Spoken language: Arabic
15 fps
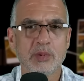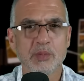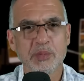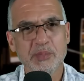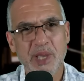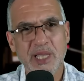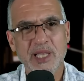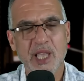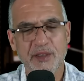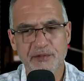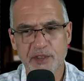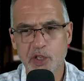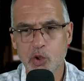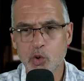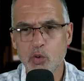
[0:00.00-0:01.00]
مقطع
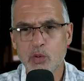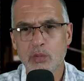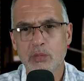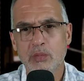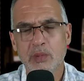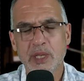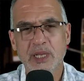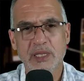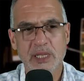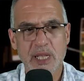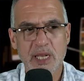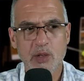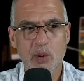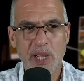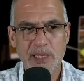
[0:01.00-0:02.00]
فيديو ارسل
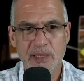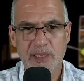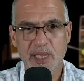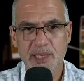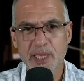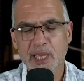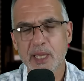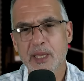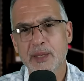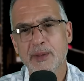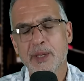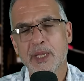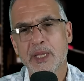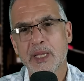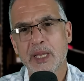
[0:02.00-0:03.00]
لي واحد الصديق
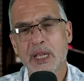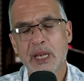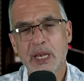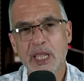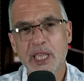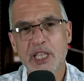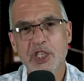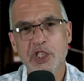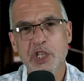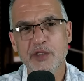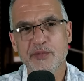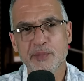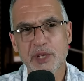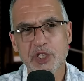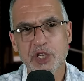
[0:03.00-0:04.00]
اللي كينشط
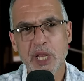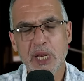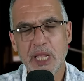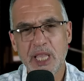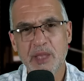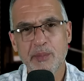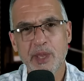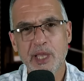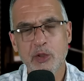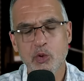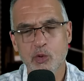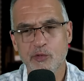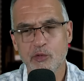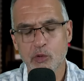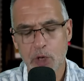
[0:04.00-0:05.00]
في مجال حمايه
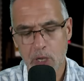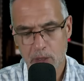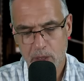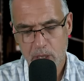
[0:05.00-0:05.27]
الطفوله